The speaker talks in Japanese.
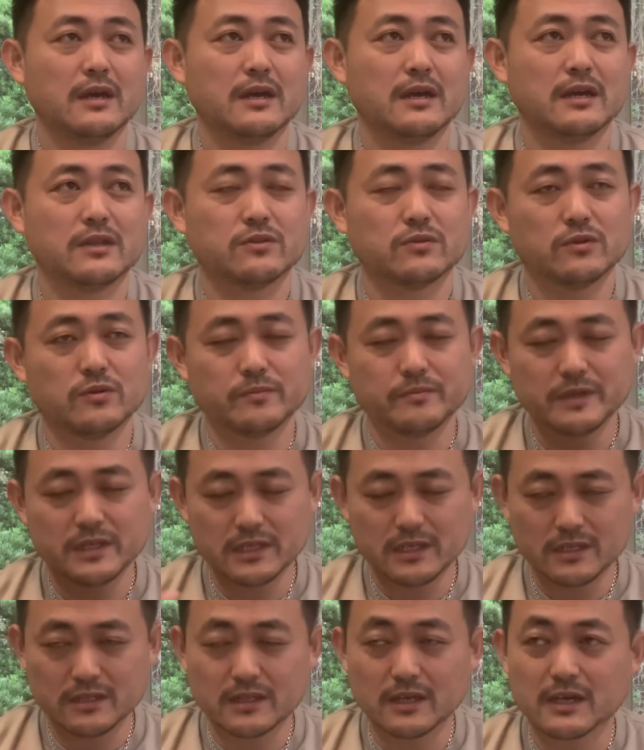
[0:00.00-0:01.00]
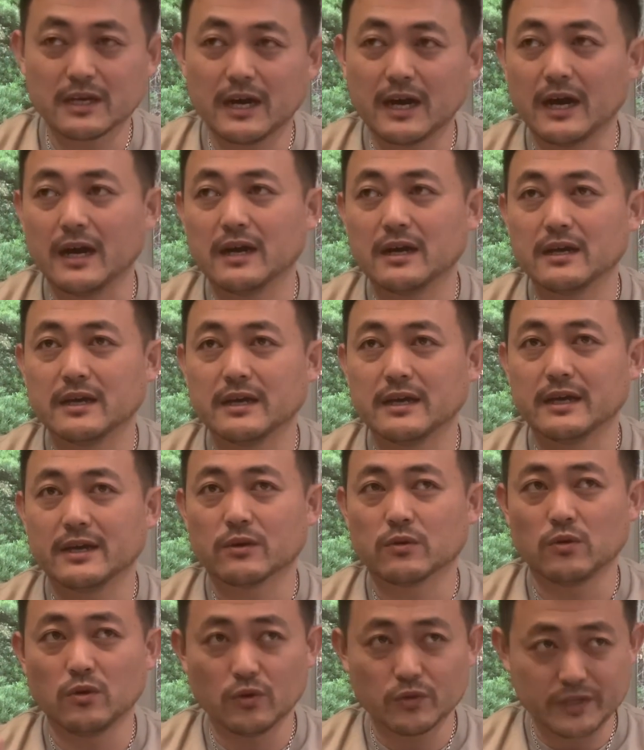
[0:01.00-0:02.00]
えっ、と、右手が、
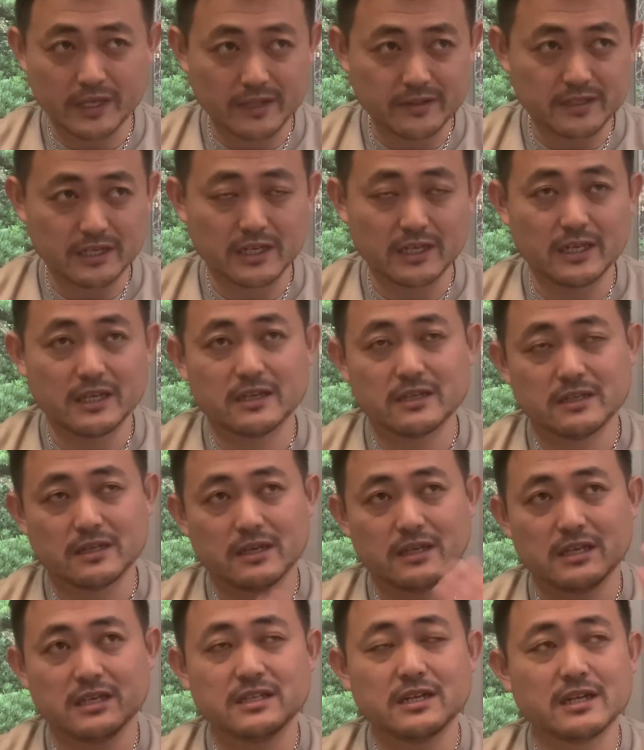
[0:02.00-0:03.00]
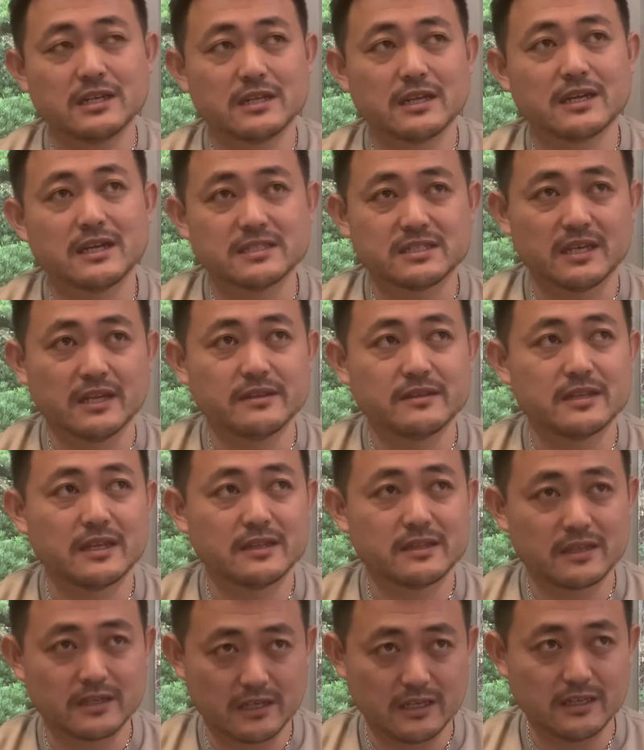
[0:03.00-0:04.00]
えー、後天的、えー、左手が先
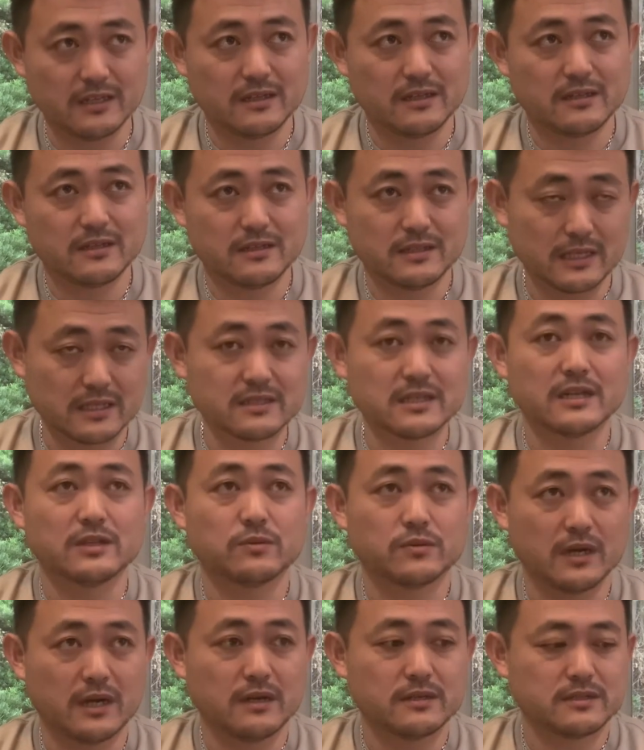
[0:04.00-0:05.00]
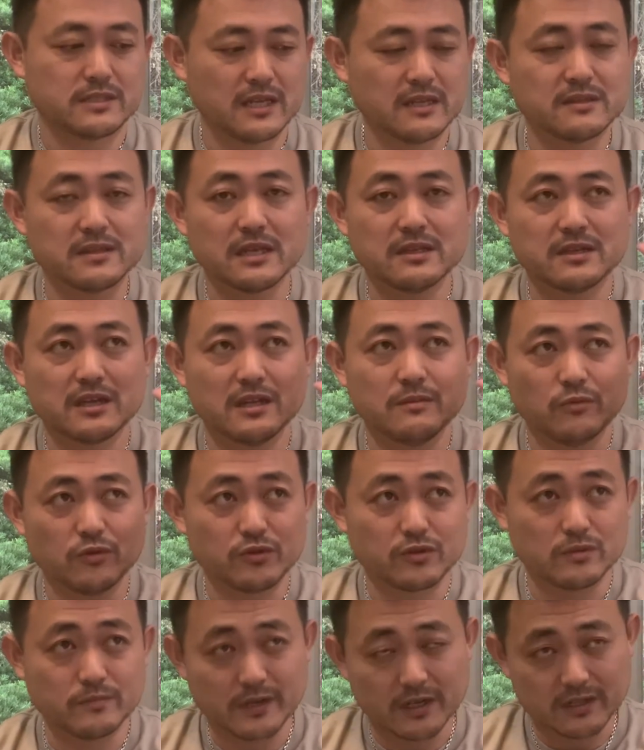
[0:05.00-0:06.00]
天的だったりとか先天的に持っ
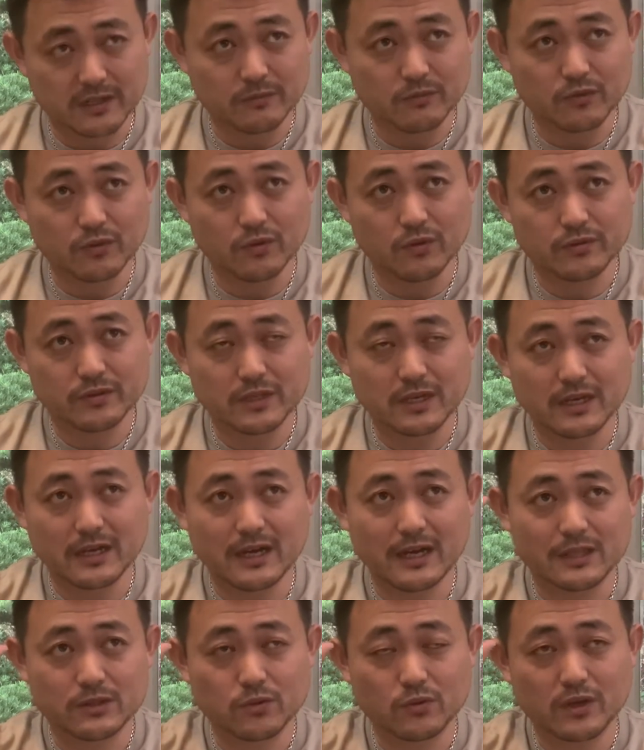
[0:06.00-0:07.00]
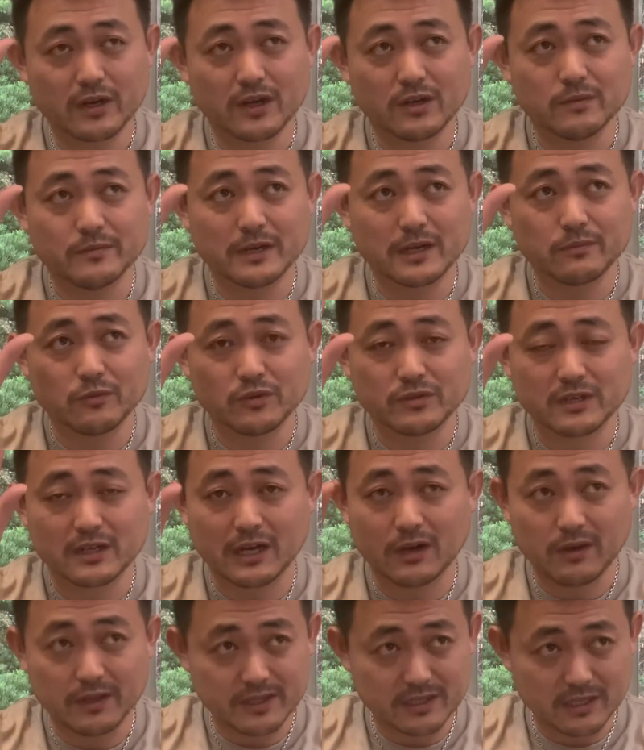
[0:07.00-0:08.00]
て生まれたもので後から生まれ持って
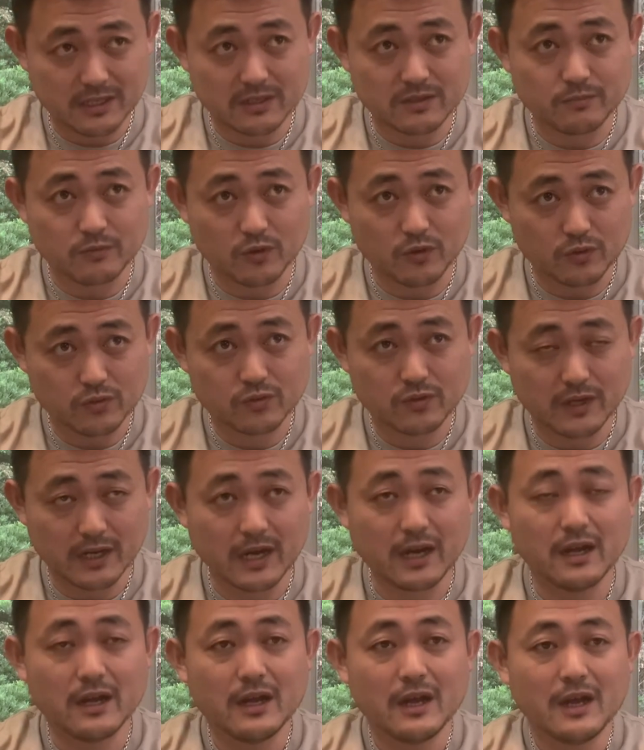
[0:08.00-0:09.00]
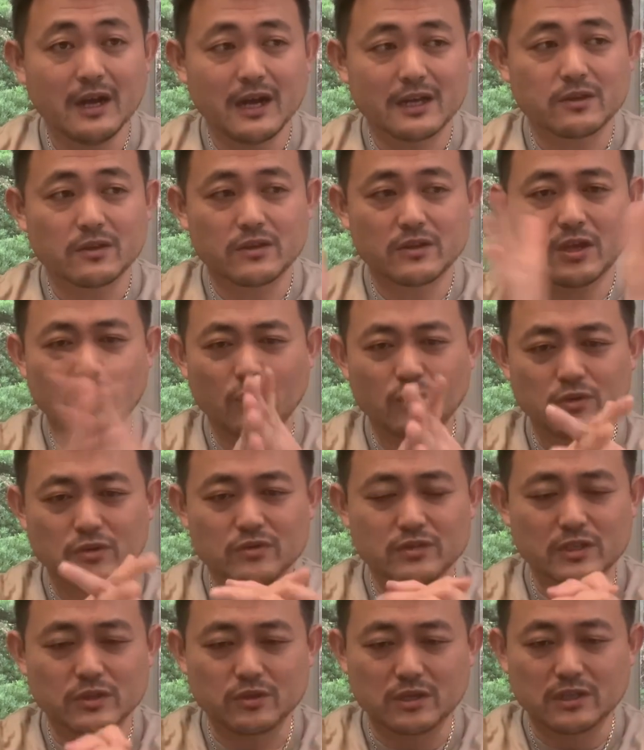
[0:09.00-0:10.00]
変わっていくものとかあとは手を
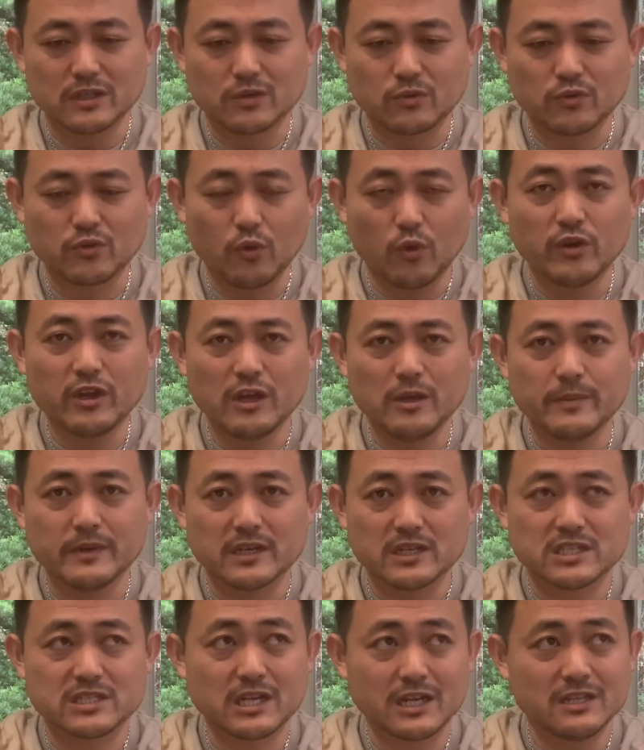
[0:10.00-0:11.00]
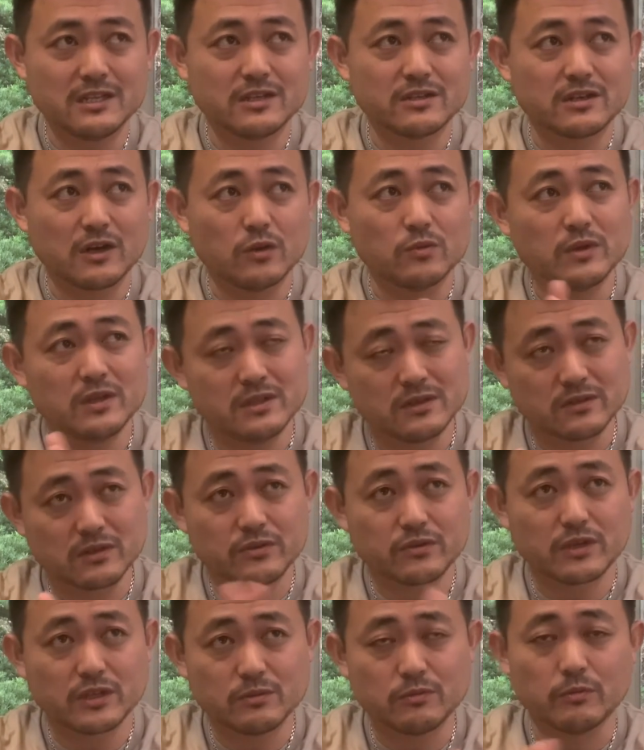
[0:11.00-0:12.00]
組んだ時にこの親指が下になるか上になる
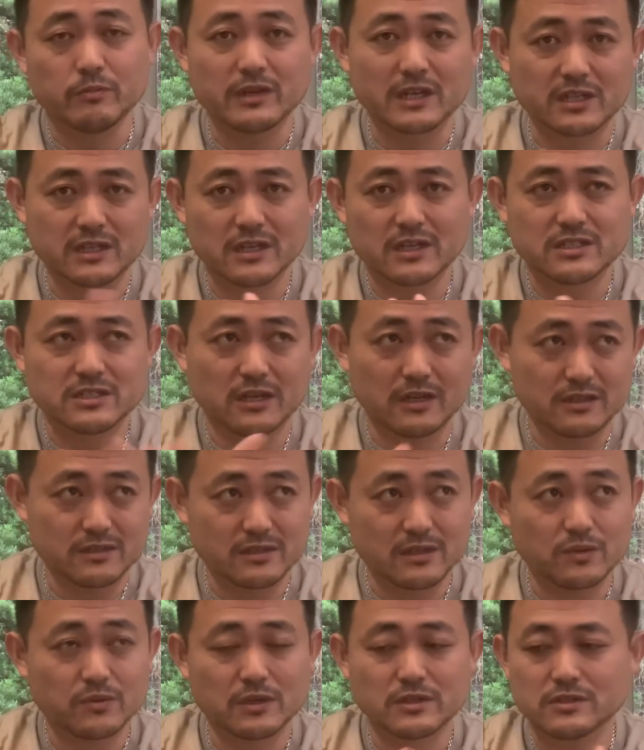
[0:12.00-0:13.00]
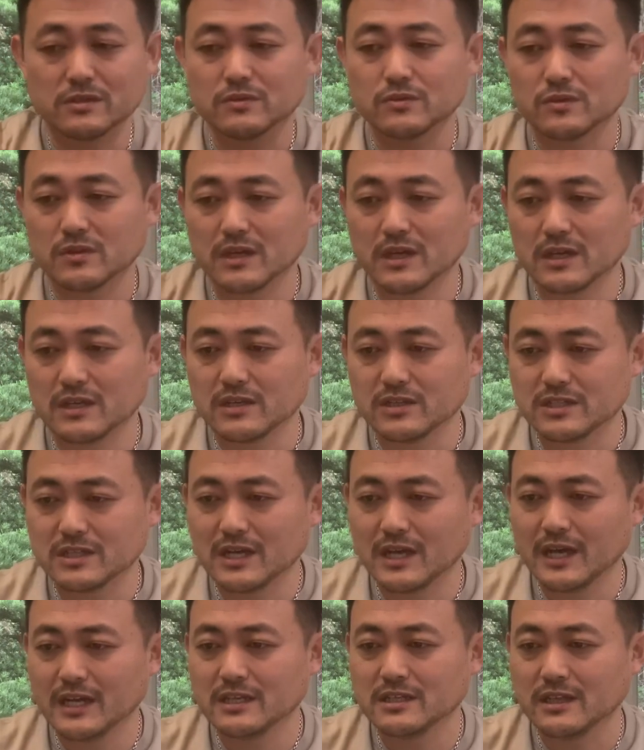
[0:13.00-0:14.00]
かとかでも見方が違かったりとかするので一
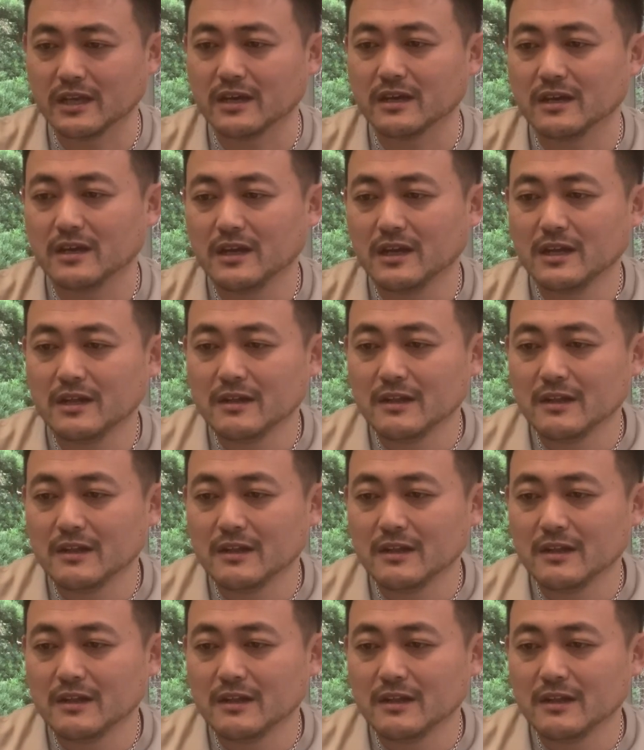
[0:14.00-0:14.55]
概にね